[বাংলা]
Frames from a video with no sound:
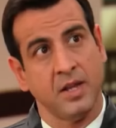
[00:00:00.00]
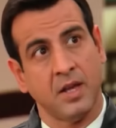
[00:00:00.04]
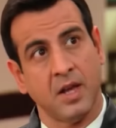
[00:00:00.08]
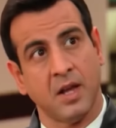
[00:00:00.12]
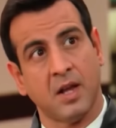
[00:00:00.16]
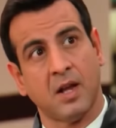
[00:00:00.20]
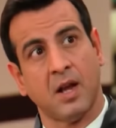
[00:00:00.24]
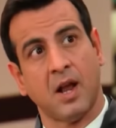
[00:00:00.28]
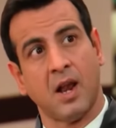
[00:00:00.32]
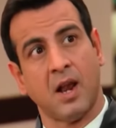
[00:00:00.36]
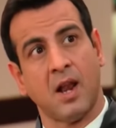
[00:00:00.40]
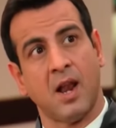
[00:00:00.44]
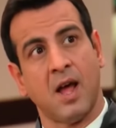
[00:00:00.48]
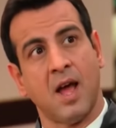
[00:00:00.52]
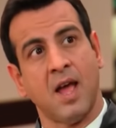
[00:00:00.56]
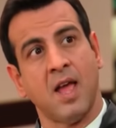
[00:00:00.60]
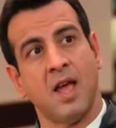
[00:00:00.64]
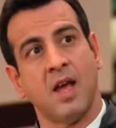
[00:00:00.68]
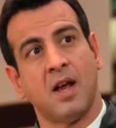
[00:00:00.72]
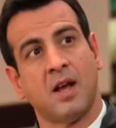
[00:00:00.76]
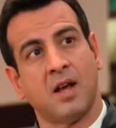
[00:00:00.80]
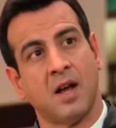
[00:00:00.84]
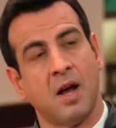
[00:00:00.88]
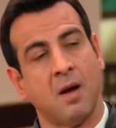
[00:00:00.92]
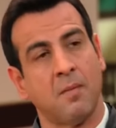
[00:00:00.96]
গল্পের
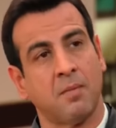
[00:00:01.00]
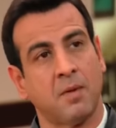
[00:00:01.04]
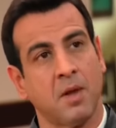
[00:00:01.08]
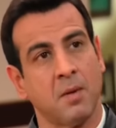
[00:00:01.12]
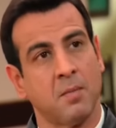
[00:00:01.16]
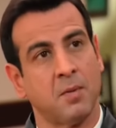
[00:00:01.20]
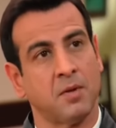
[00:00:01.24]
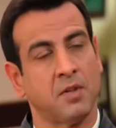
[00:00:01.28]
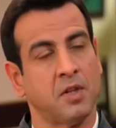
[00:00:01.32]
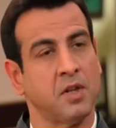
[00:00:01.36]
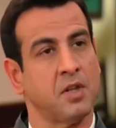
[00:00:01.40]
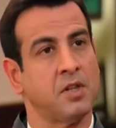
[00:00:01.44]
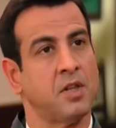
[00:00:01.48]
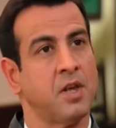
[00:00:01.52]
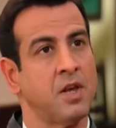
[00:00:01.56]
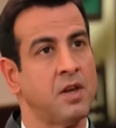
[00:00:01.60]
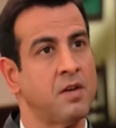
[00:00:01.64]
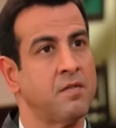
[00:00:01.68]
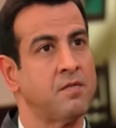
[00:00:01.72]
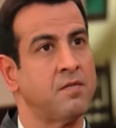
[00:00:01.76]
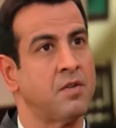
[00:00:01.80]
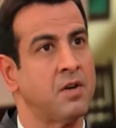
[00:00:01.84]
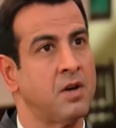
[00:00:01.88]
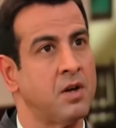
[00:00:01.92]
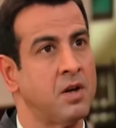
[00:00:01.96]
খলনায়ক আপনার
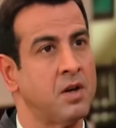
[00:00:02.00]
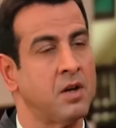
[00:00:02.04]
স্বামী